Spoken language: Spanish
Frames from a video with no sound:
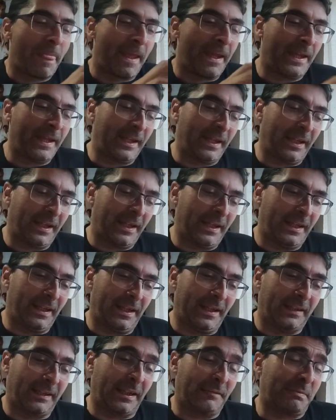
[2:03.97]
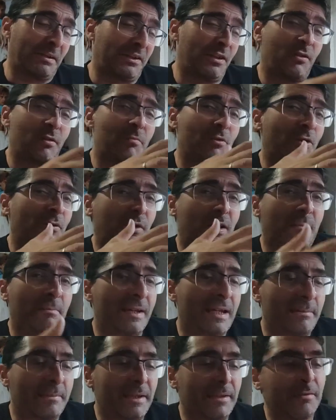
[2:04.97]
Eh, que es parecido como con el en
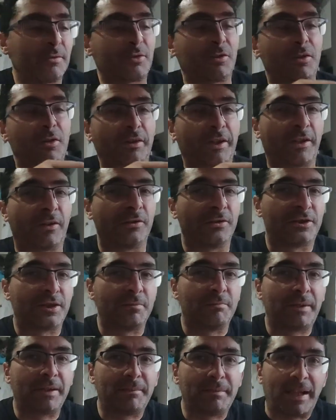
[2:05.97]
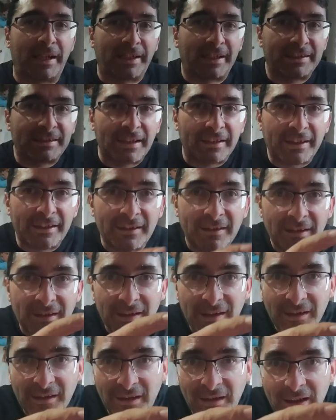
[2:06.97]
Miami, solo que con Chin Miami, aquí está aquí,
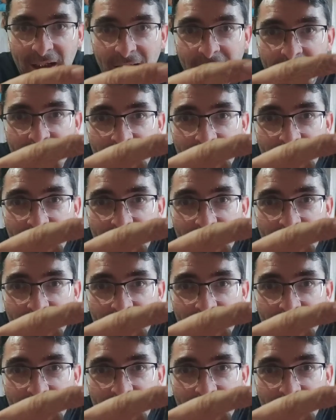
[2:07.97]
aquí